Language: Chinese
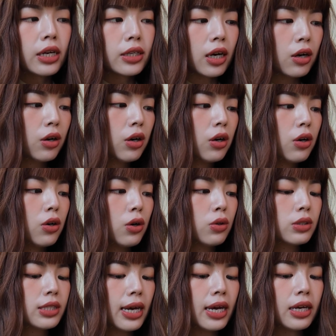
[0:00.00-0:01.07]
然
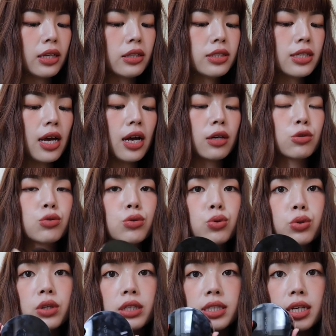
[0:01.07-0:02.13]
后再上苏
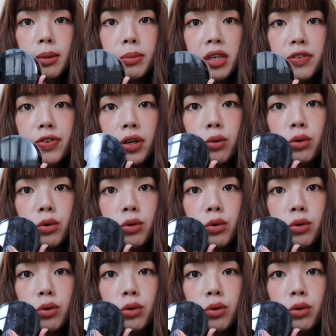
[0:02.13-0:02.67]
苦的这个蜜粉。